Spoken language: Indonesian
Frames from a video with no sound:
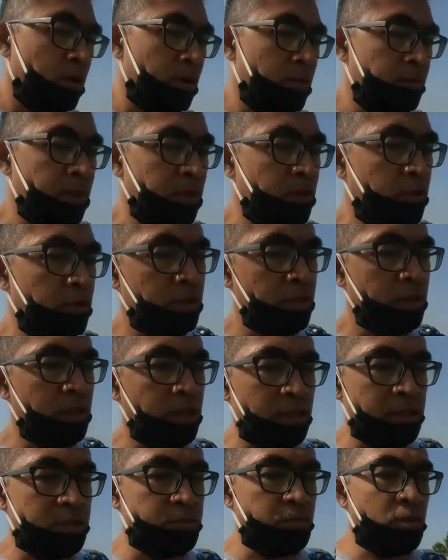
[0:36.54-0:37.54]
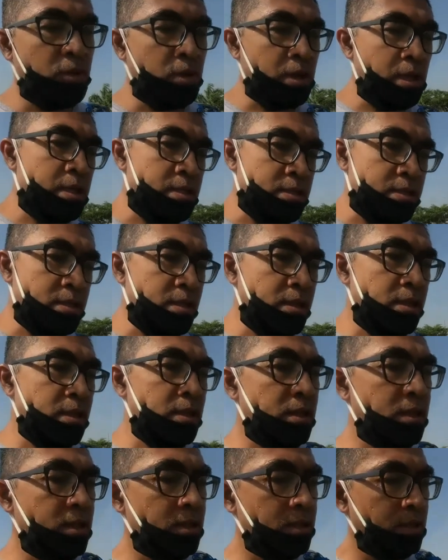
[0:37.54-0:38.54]
metode
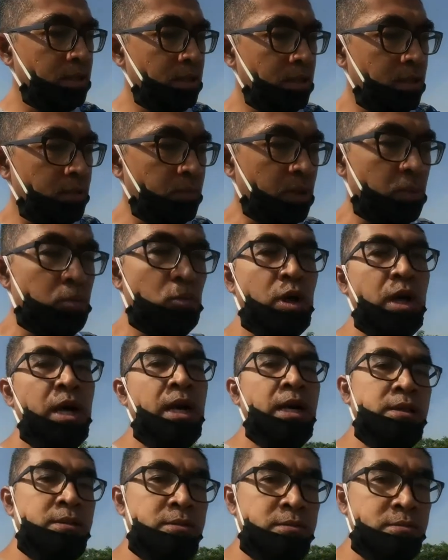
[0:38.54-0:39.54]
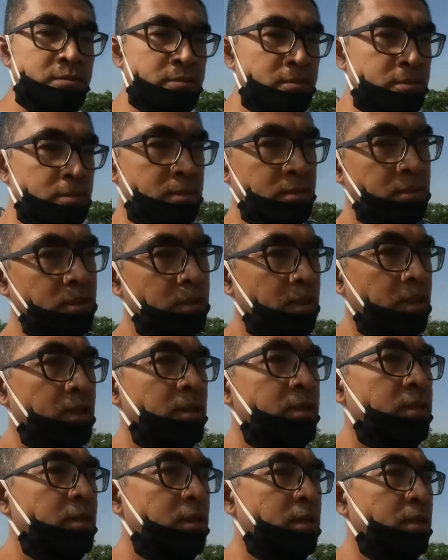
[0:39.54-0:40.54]
eksplorasi permukaan ya
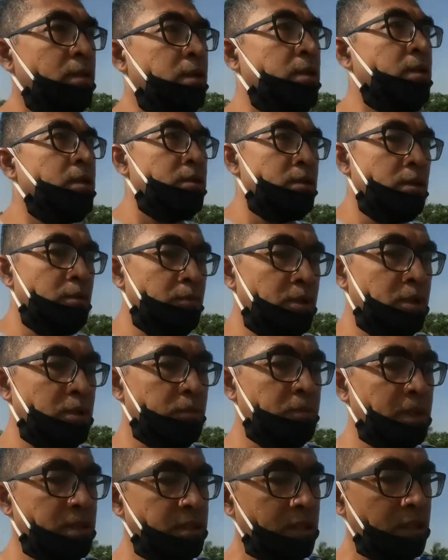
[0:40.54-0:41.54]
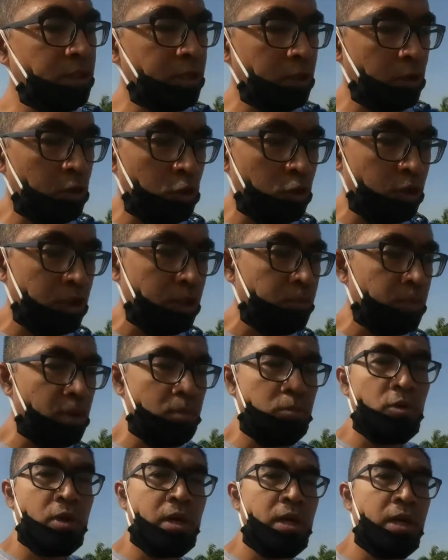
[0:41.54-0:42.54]
lebih tepatnya geologi
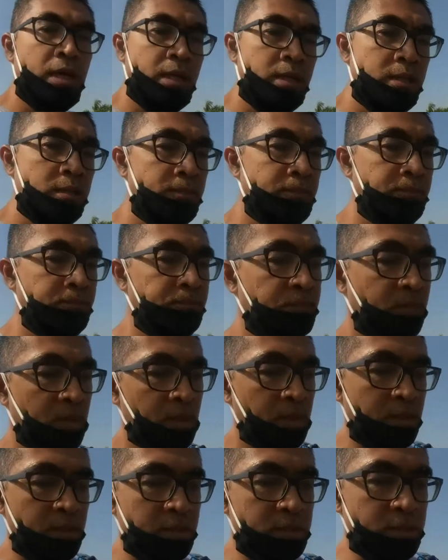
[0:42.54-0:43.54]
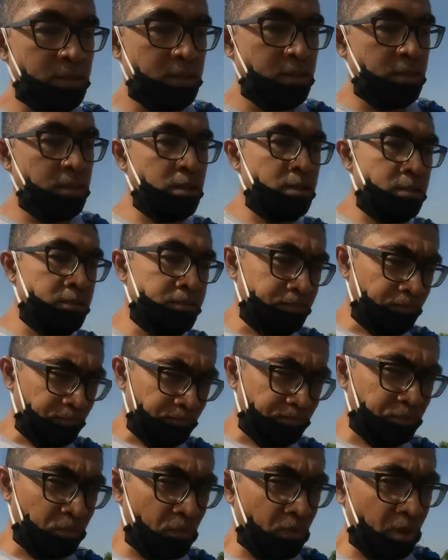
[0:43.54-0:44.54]
permukaan jadi
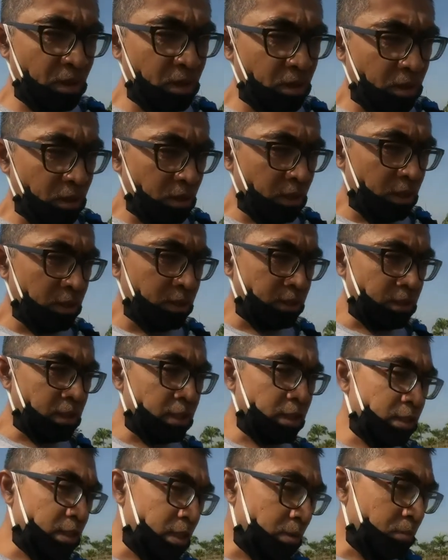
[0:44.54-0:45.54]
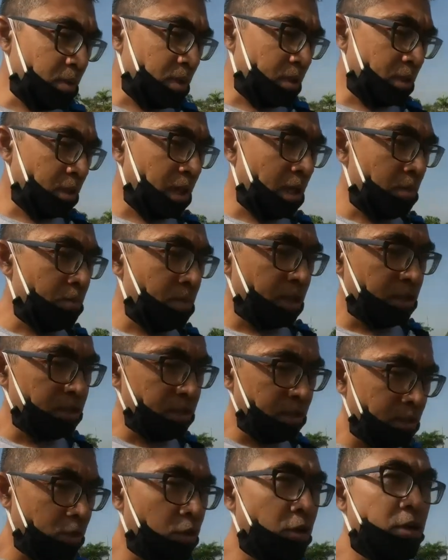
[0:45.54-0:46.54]
intinya kita
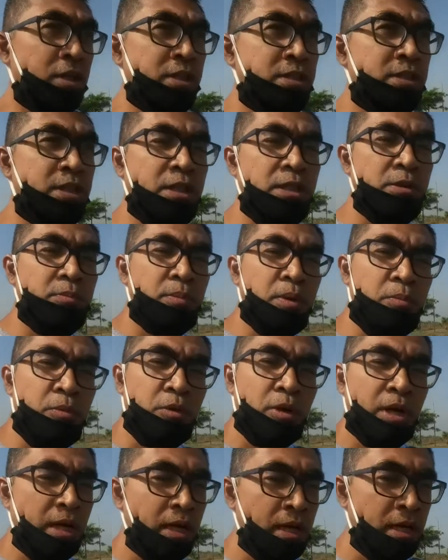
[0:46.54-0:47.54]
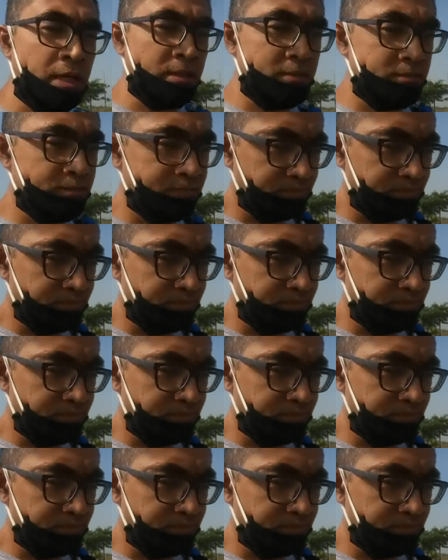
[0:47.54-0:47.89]
mengamati kondisi di permukaan